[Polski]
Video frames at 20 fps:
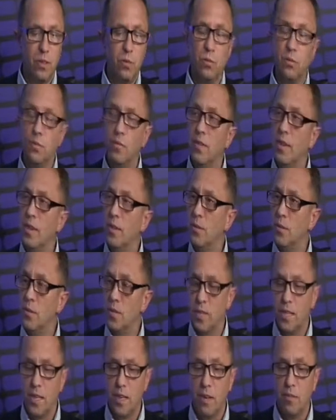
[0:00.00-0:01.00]
2 do
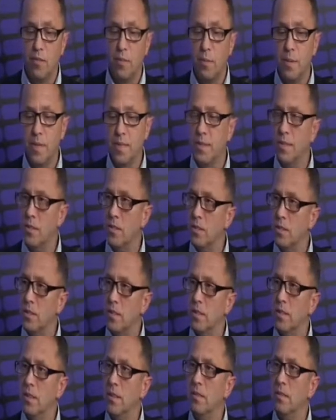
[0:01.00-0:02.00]
3 w
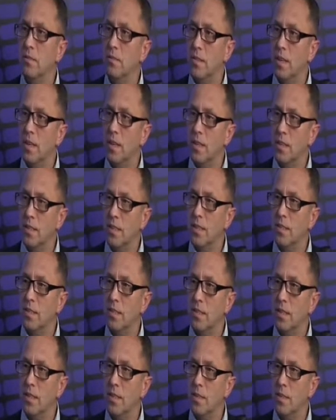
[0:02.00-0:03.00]
obecności, uwaga, siedzisz Adam,